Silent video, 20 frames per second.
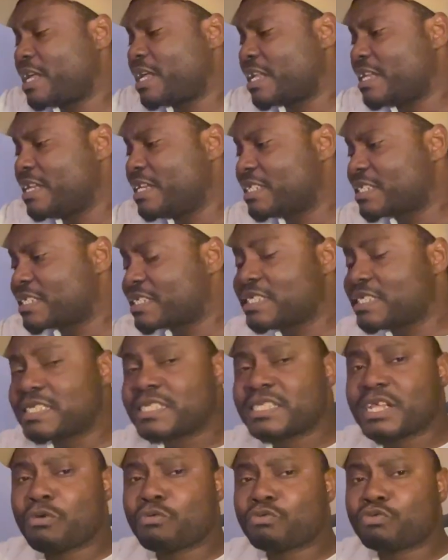
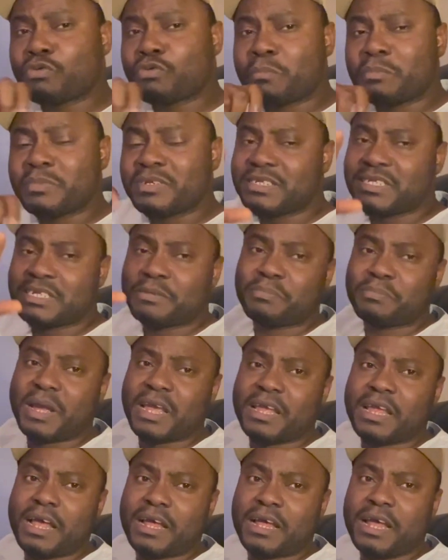l'électricité automobile, je ne sais pas,
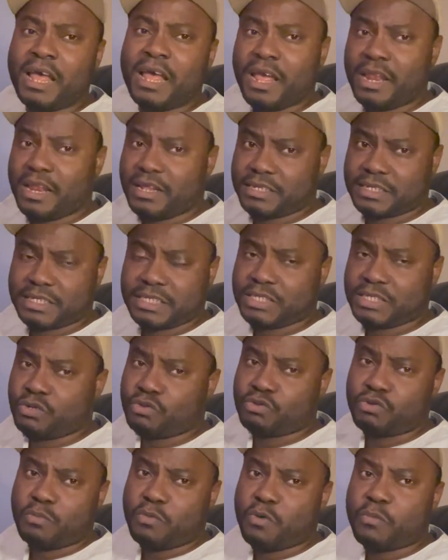il y a l'électricité
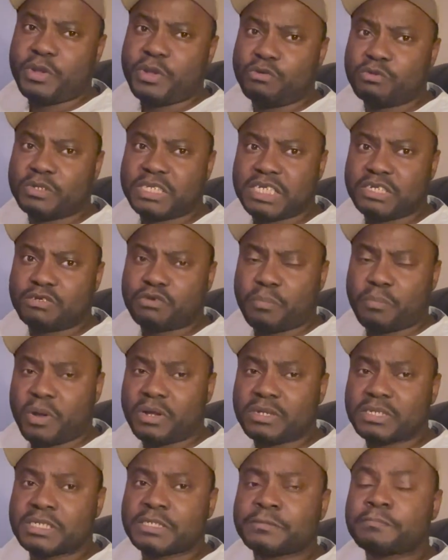automobile aussi, je
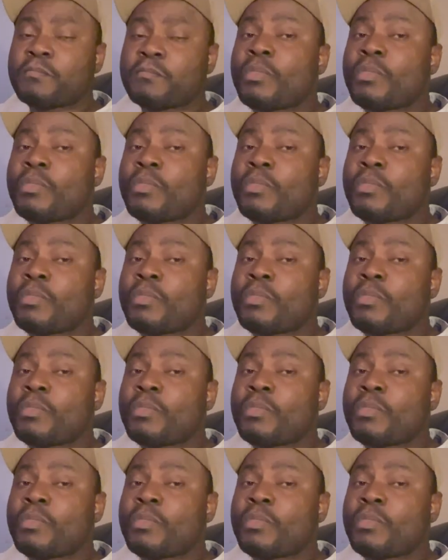pense.